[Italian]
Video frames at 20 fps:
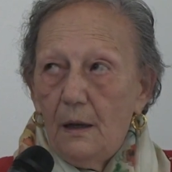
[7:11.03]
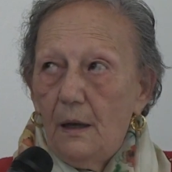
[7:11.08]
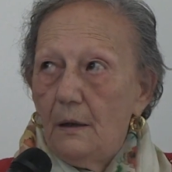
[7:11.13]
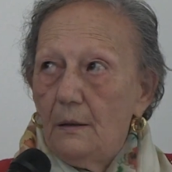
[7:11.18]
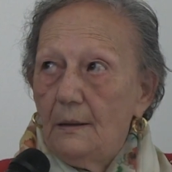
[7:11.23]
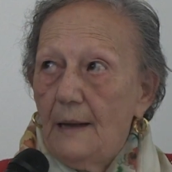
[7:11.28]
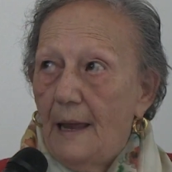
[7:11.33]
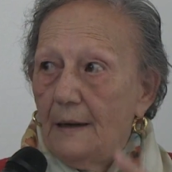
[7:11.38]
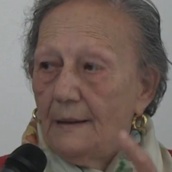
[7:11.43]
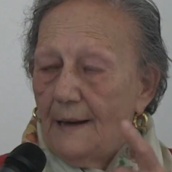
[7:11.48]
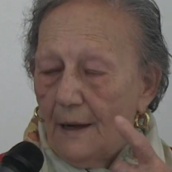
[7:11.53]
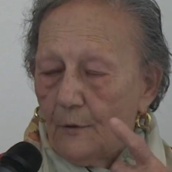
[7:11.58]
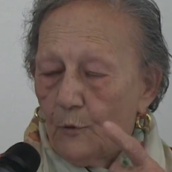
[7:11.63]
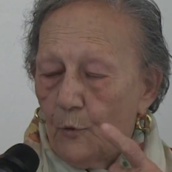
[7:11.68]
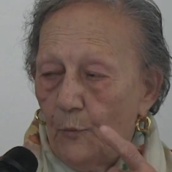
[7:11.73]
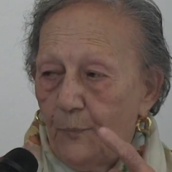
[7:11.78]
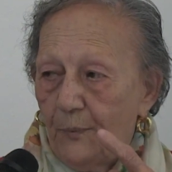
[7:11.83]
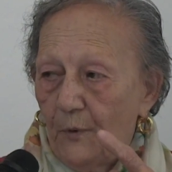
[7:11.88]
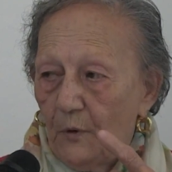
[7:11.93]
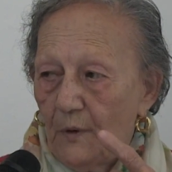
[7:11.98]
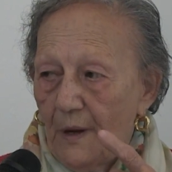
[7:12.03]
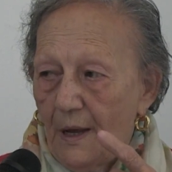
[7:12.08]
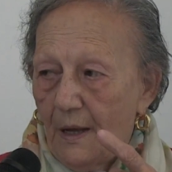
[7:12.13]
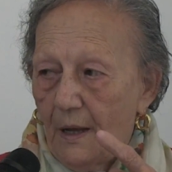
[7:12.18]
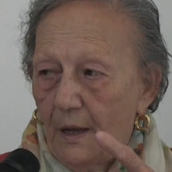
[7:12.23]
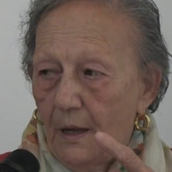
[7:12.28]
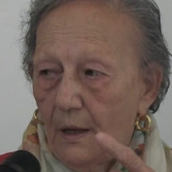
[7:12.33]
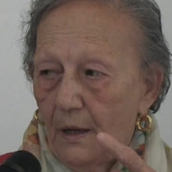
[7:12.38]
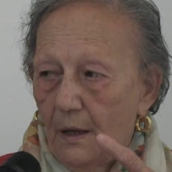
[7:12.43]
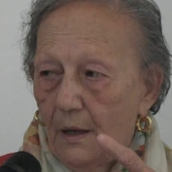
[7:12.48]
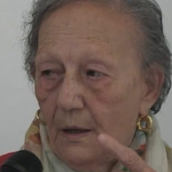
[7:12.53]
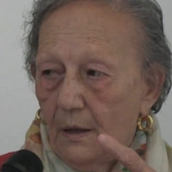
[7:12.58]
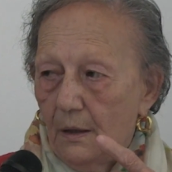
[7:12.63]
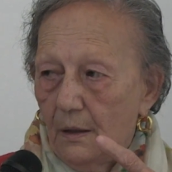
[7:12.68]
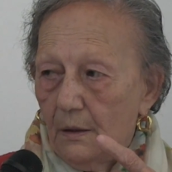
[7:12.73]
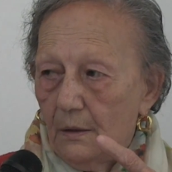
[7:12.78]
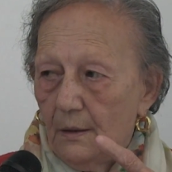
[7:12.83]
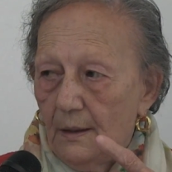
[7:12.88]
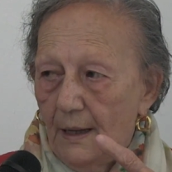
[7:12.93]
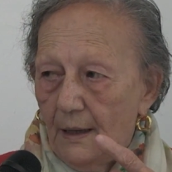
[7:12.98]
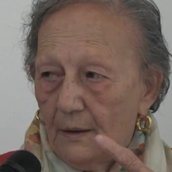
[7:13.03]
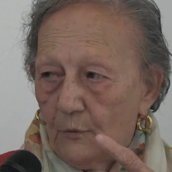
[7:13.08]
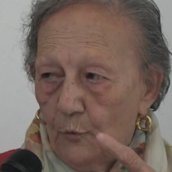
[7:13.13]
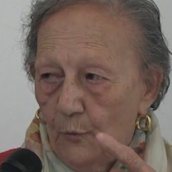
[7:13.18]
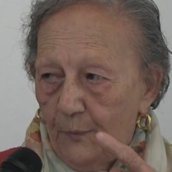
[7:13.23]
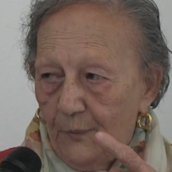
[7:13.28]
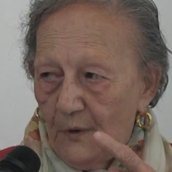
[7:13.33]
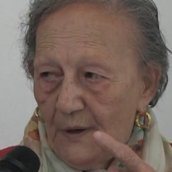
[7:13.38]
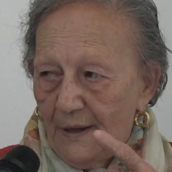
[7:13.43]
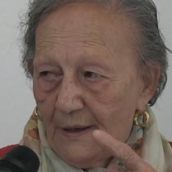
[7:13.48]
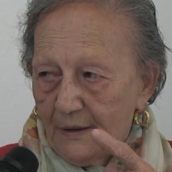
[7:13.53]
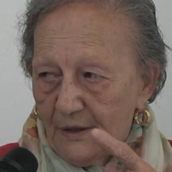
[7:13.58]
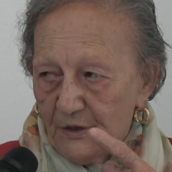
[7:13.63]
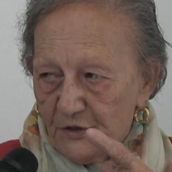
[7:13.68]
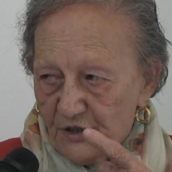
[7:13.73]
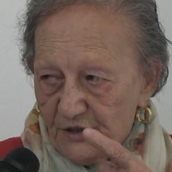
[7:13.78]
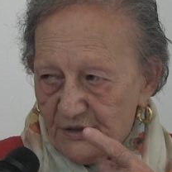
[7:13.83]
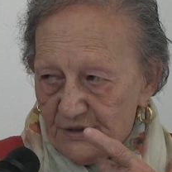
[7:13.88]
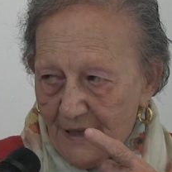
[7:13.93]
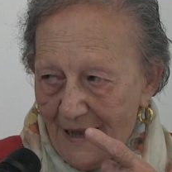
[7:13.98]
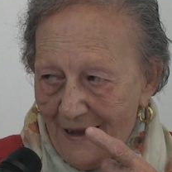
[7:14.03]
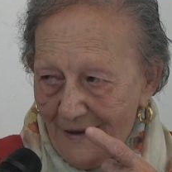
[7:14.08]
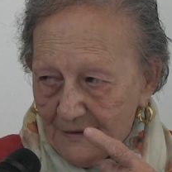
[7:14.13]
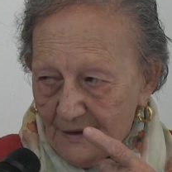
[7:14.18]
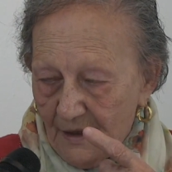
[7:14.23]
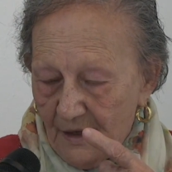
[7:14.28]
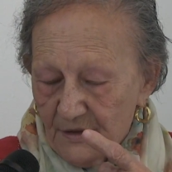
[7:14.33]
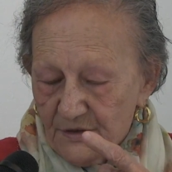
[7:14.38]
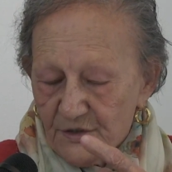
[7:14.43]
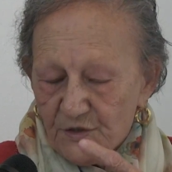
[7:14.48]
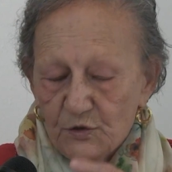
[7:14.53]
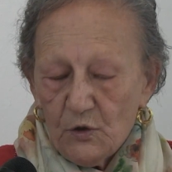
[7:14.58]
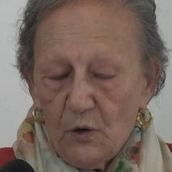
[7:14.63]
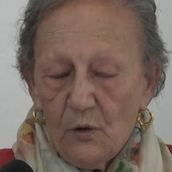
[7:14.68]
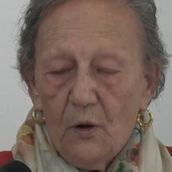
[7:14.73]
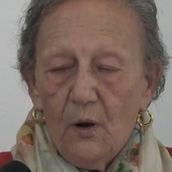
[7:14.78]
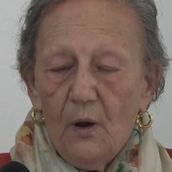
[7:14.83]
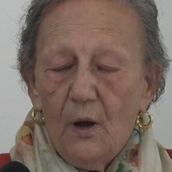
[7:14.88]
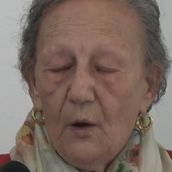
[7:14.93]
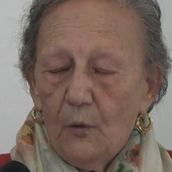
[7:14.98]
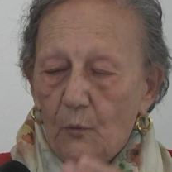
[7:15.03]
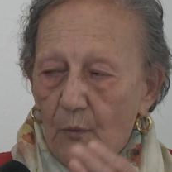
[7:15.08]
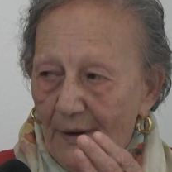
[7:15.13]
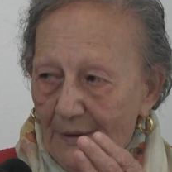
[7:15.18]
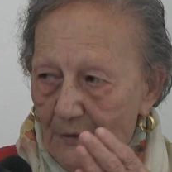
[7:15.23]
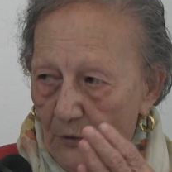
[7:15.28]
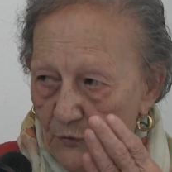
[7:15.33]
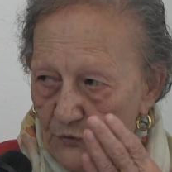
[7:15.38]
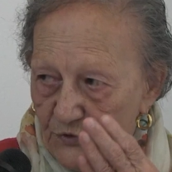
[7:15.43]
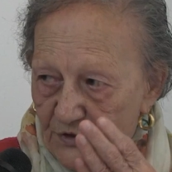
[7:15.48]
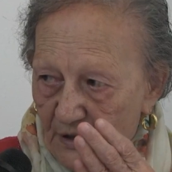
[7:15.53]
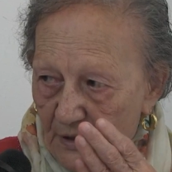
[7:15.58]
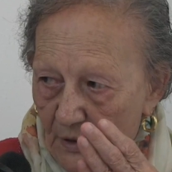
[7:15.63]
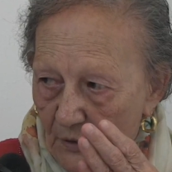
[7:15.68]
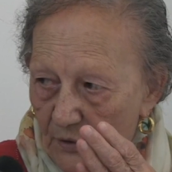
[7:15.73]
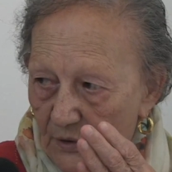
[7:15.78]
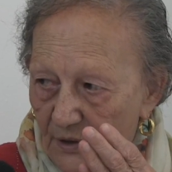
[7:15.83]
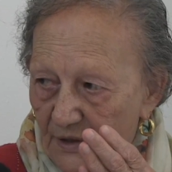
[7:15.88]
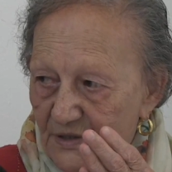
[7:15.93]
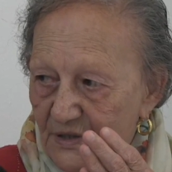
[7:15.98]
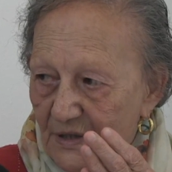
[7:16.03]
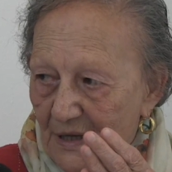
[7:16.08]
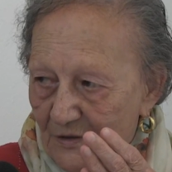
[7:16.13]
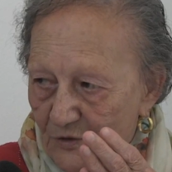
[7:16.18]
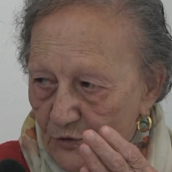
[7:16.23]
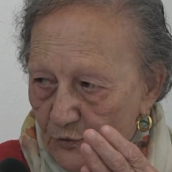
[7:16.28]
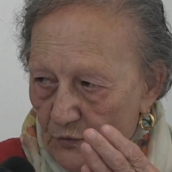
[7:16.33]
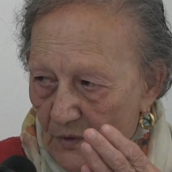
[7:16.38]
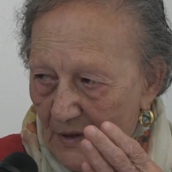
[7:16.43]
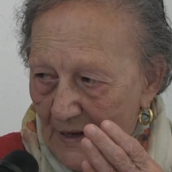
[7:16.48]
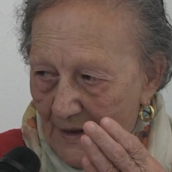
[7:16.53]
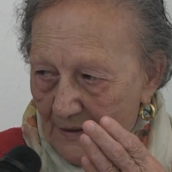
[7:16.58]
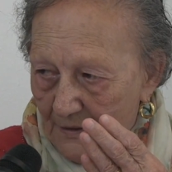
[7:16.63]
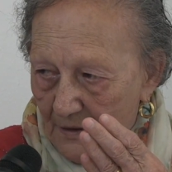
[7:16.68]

la, la, cupola, la, cupola, che ci sta adesso, quello zingo che sta sulla...